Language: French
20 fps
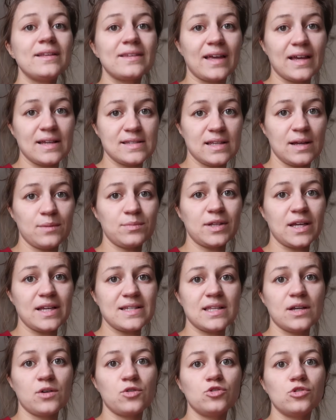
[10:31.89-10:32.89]
Très simple,
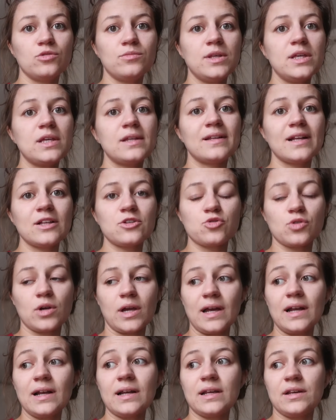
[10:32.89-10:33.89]
très économique,
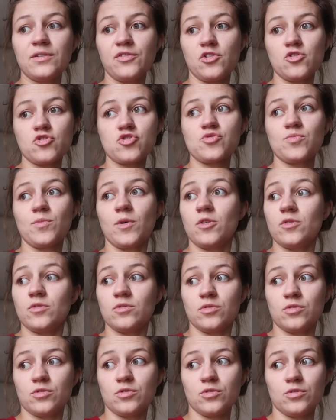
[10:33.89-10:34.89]
naturel et
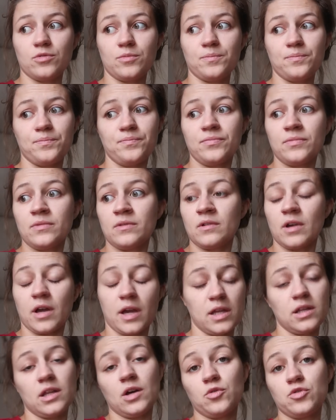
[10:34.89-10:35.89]
franchement... Euh,
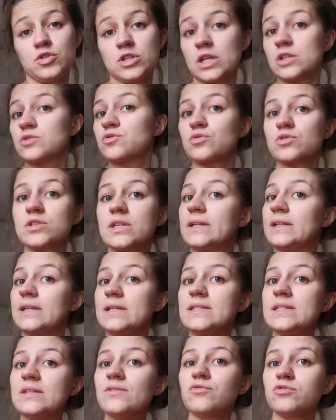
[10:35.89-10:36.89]
Rien à redire sur cette
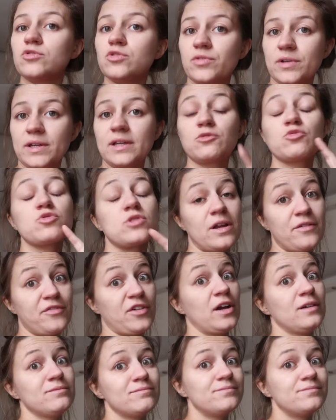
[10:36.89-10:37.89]
lessive, vous devriez tous la faire.